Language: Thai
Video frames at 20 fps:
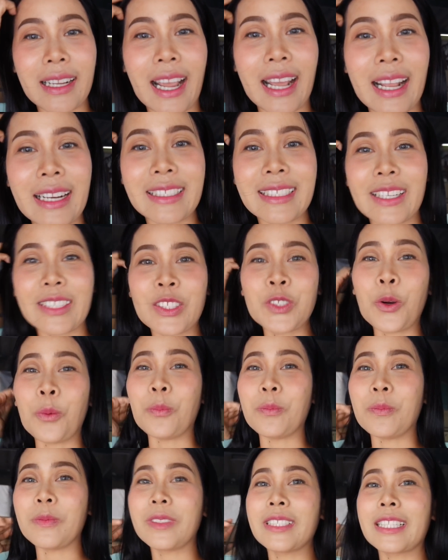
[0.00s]
การสะส
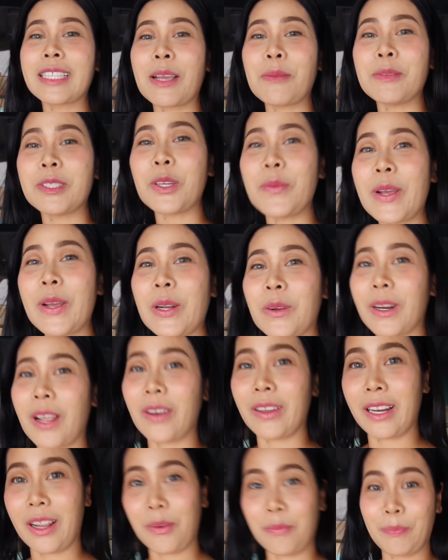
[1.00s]
มสแตมป์เซเว่นของ
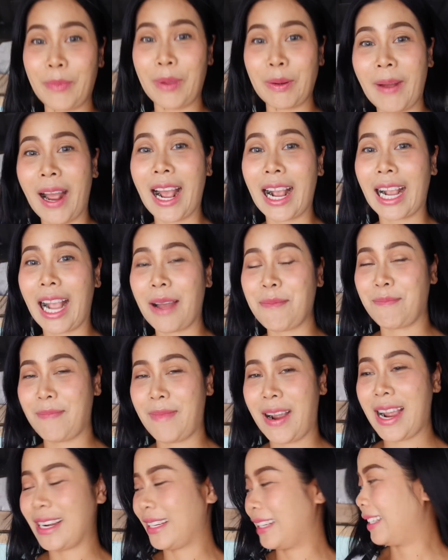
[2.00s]
เราเนี่ยเป็นมหากรรมมาก